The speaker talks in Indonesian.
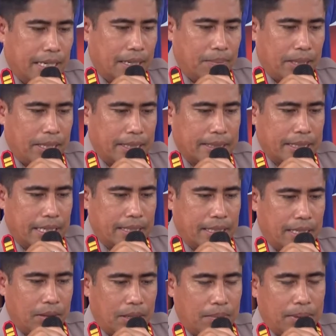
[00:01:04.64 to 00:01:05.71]
Dan pada saat
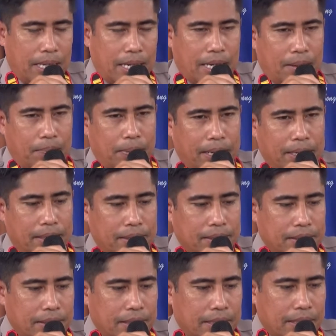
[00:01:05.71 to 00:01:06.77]
dilakukan penangkapan,
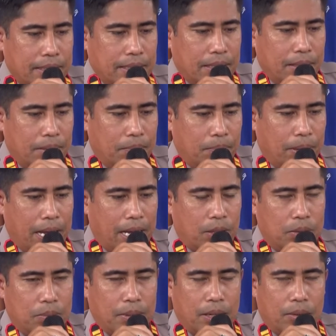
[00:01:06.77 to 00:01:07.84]

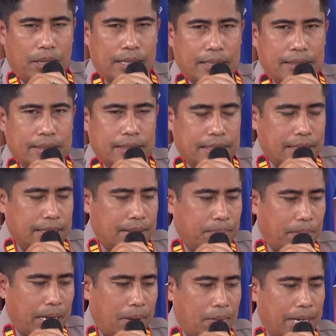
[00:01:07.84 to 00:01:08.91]
pelaku melakukan uh,
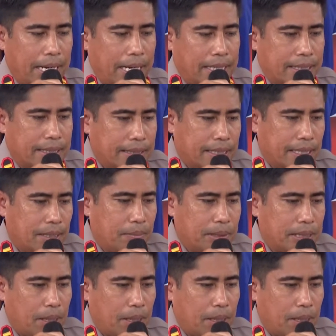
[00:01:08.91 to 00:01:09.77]
perlawanan, jadi